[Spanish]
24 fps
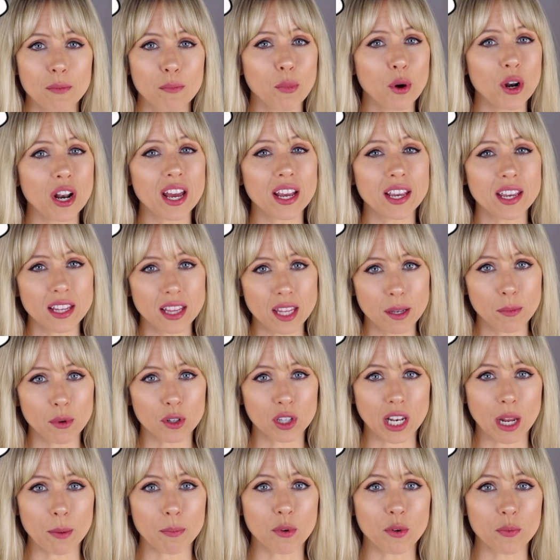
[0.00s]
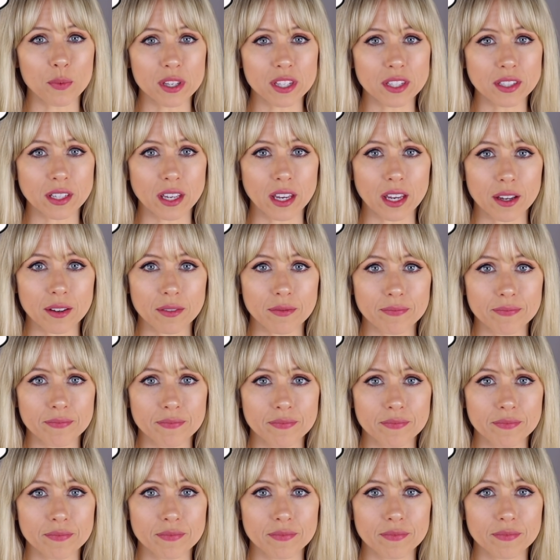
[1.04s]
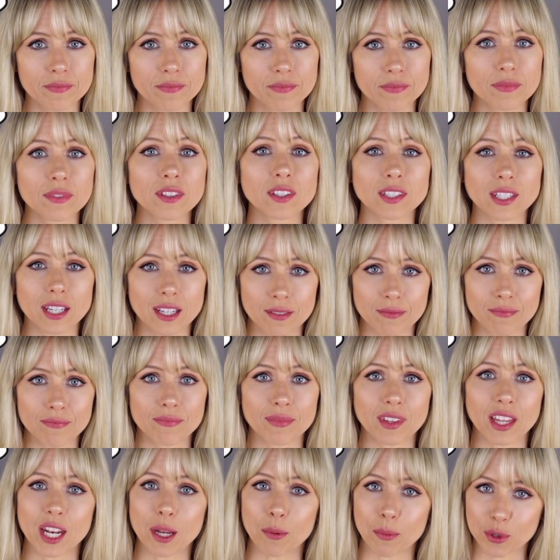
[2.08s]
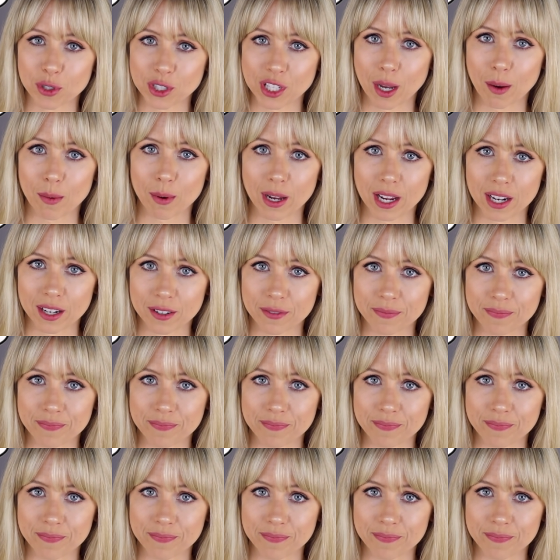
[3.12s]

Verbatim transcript: Moneki Timotlapovisque. Sí, tenemos que hablar.